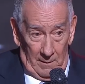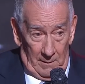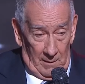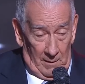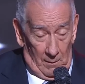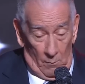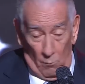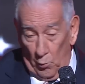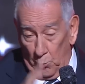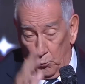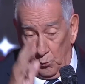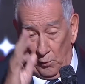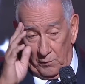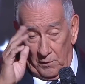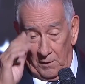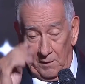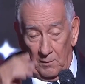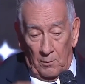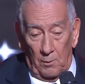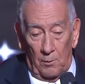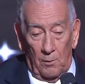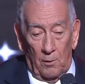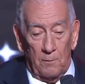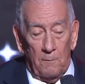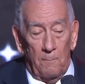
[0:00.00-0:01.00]
en muchos
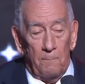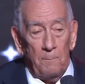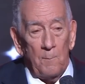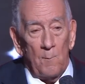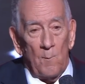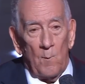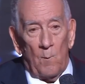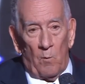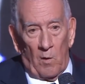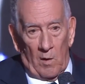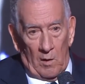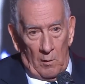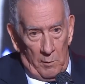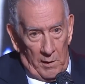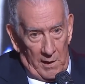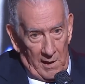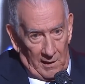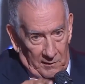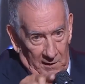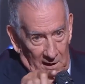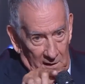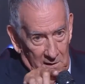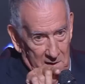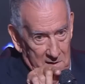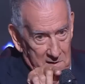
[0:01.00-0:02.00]
sitios. Y vi a
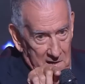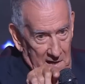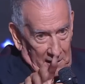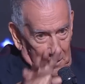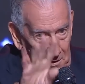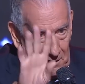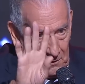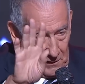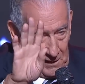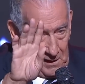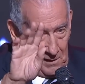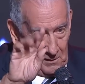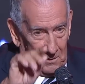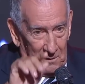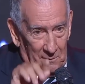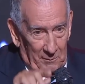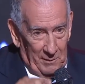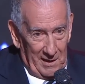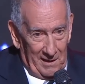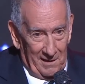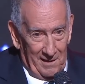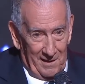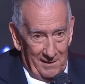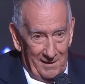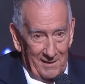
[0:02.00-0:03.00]
esta niña crecer
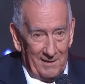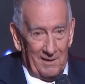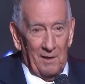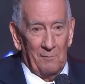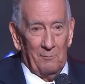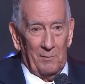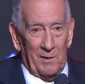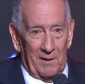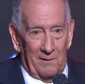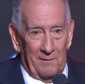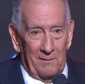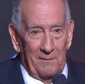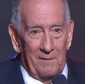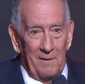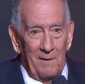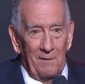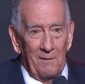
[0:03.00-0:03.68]
también allí también,